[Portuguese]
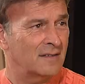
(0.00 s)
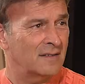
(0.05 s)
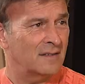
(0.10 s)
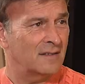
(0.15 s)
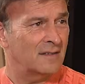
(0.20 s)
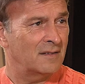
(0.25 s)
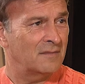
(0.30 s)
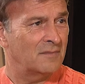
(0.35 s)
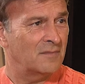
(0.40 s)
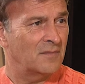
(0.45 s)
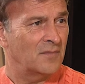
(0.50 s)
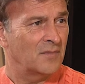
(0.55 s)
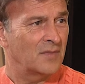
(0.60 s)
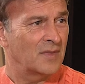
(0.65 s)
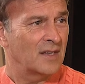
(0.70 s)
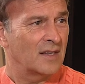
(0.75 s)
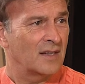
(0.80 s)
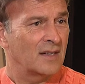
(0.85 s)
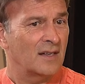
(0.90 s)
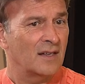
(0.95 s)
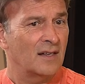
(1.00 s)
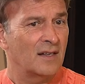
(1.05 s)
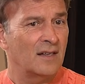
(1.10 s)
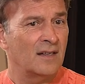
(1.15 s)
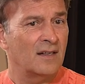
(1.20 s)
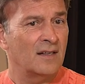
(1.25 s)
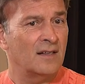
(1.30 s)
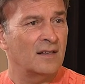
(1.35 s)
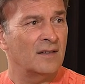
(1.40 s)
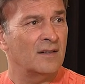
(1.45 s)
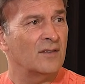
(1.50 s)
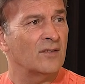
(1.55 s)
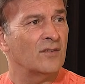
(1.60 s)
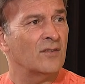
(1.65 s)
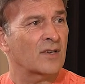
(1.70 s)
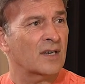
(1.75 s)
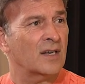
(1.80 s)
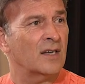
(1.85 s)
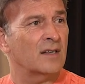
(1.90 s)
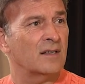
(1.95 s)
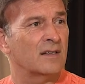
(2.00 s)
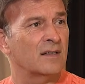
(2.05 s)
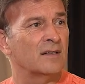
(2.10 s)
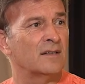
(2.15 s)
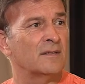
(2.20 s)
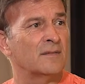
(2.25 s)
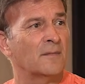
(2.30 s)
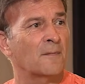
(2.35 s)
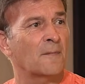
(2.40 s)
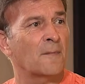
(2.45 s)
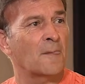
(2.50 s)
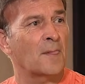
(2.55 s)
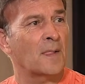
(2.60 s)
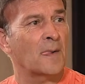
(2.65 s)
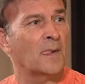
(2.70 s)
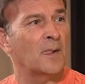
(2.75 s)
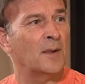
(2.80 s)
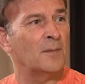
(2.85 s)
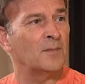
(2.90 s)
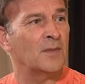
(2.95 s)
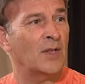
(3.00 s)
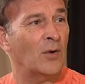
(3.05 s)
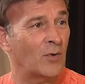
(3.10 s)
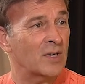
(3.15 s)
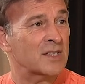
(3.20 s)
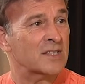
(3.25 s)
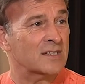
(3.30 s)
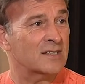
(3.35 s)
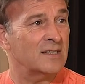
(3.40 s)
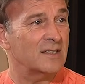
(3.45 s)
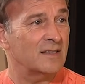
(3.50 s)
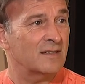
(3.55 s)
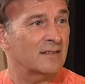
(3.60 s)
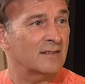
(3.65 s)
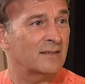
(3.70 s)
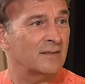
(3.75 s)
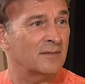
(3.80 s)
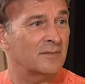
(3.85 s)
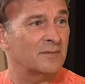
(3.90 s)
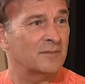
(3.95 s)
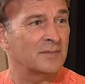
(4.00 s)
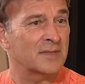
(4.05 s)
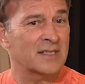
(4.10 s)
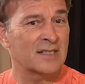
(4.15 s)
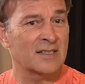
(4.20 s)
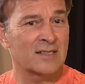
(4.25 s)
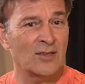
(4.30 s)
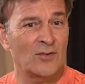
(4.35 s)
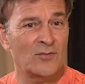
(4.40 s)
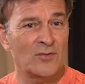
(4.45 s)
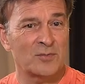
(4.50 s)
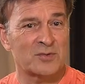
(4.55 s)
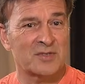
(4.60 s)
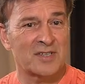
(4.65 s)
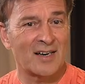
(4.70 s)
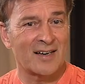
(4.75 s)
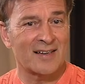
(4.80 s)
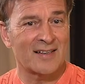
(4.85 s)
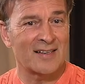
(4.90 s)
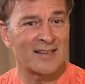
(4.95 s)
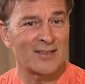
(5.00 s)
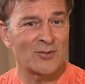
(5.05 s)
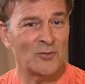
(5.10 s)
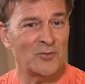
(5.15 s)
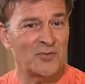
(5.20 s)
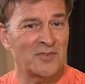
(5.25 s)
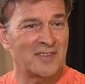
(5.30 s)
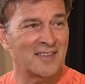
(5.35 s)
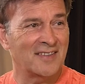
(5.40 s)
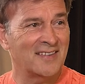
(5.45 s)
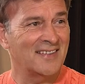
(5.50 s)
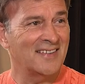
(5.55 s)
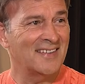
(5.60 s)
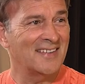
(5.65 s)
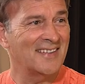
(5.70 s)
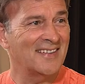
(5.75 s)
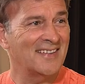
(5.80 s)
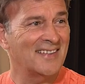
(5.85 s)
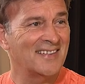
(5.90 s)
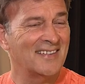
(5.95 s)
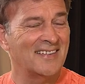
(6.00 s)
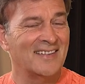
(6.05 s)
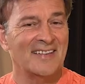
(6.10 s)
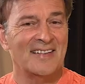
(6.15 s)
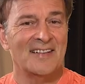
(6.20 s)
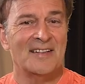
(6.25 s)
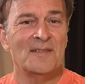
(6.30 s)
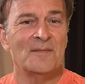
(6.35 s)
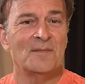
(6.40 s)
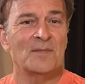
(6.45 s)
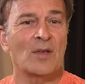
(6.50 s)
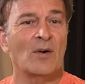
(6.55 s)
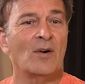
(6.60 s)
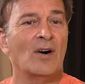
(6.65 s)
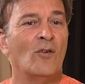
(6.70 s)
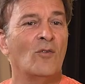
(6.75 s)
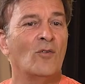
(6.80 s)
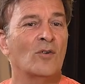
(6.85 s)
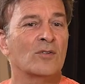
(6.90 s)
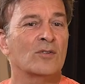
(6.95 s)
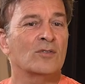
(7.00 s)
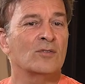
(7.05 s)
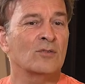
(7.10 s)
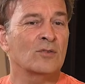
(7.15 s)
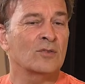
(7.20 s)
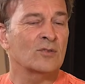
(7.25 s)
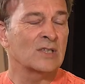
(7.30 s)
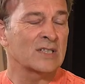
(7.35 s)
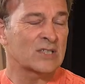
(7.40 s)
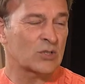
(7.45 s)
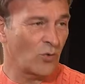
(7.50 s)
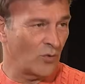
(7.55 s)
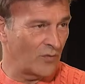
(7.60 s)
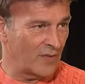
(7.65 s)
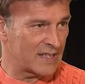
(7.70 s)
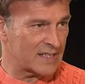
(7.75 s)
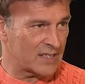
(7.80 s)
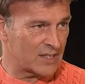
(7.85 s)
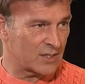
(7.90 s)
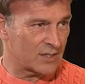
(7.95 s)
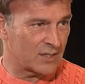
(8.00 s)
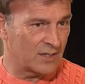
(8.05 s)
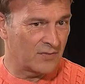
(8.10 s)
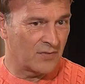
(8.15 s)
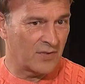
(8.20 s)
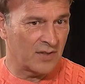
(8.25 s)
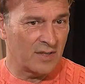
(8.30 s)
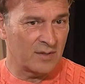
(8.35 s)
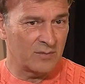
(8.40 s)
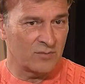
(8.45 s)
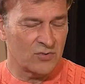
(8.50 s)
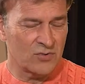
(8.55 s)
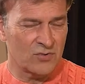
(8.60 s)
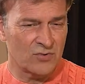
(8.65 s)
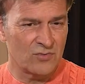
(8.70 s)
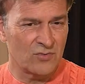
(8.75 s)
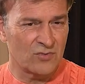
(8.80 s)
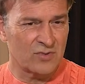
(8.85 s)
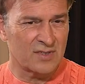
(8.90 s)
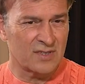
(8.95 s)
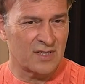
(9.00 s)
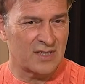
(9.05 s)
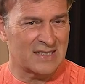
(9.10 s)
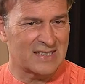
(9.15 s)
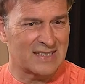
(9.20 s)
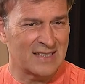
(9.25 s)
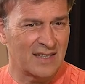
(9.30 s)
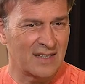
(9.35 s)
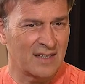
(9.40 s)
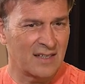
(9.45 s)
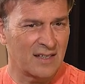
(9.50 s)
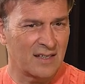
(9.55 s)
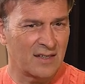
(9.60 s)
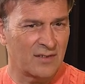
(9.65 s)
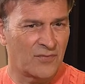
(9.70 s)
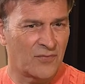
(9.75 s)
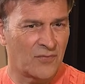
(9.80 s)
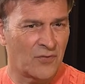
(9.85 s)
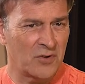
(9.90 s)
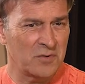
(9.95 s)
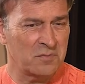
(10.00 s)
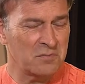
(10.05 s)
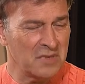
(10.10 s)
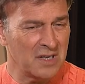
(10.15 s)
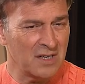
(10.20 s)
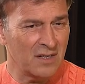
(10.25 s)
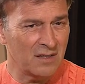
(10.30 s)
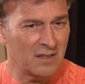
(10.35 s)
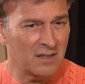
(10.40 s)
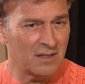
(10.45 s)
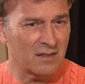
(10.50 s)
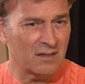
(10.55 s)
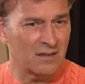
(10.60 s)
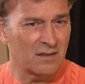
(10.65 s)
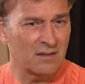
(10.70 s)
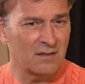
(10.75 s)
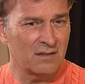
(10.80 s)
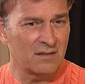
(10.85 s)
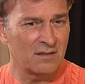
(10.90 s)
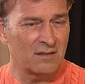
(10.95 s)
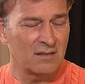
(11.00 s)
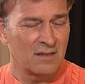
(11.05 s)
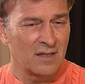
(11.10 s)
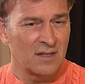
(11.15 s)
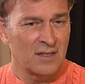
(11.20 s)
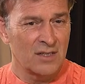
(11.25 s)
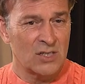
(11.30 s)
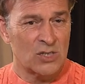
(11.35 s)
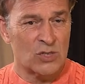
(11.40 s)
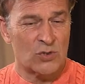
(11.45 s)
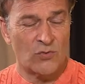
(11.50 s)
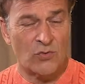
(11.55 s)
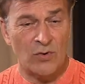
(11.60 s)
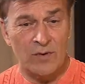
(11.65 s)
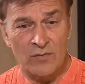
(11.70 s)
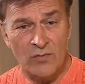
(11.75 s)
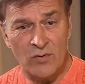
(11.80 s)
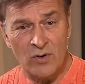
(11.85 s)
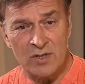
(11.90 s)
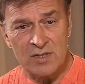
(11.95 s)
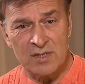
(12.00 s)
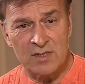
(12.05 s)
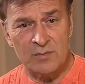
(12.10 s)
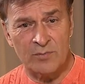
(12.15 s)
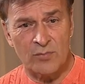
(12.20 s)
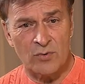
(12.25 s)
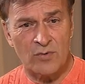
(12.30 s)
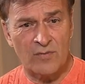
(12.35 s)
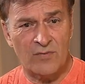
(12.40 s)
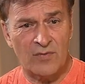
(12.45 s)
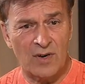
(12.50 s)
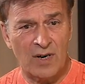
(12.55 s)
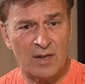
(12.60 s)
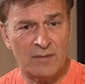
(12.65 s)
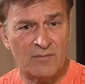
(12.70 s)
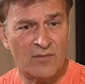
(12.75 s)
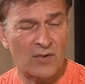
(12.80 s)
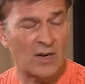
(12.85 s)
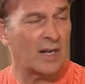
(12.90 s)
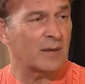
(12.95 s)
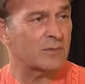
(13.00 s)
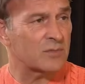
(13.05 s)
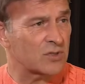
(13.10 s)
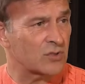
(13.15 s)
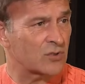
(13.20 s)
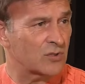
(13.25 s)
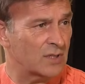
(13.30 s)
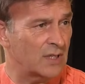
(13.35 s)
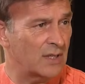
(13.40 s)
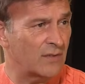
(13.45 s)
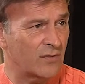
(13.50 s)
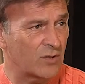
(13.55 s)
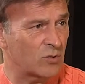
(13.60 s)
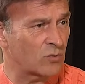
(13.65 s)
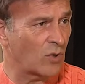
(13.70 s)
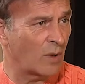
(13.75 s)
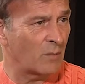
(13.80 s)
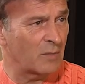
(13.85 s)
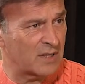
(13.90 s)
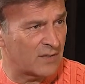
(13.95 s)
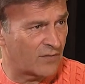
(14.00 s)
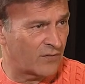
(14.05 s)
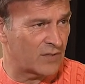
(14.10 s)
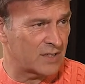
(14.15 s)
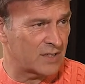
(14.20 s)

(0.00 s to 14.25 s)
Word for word: não, é? eu acho que, é, acho que estamos a pensar okay. os dois na mesma experiência que, eu acho que, que vai sim, acontecer. Mas então vamos tirar aqui a dúvida. Uh, não, nas conversas que tivemos, não sei se a ideia foi minha, se foi vossa, porque falámos eventualmente de